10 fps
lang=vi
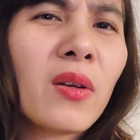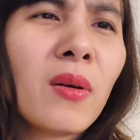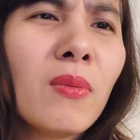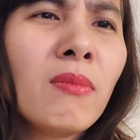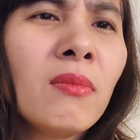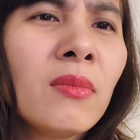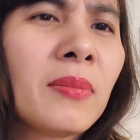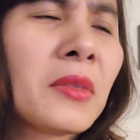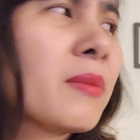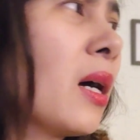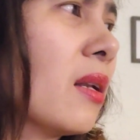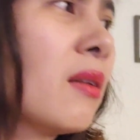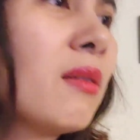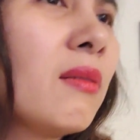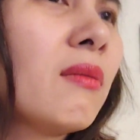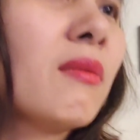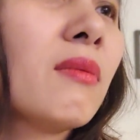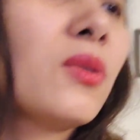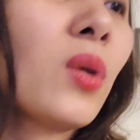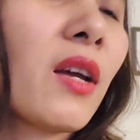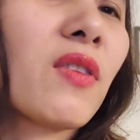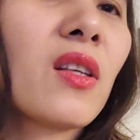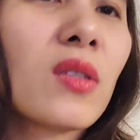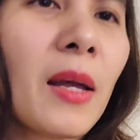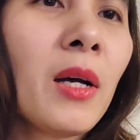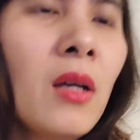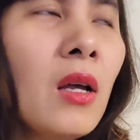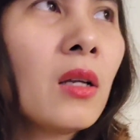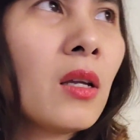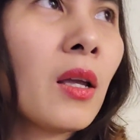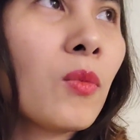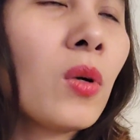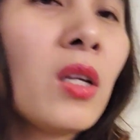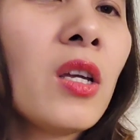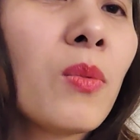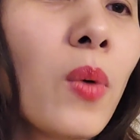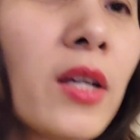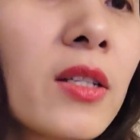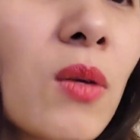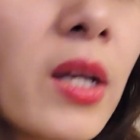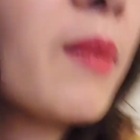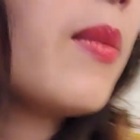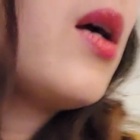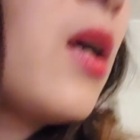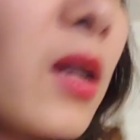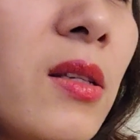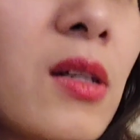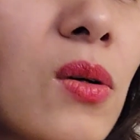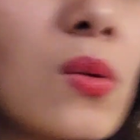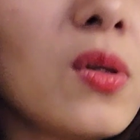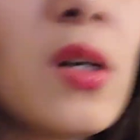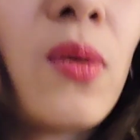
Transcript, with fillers: nó cũng bẩn suốt ngày phải dọn dẹp á nên em cũng nghĩ khi em quay ở trong này lắm cái giường ngủ thì nó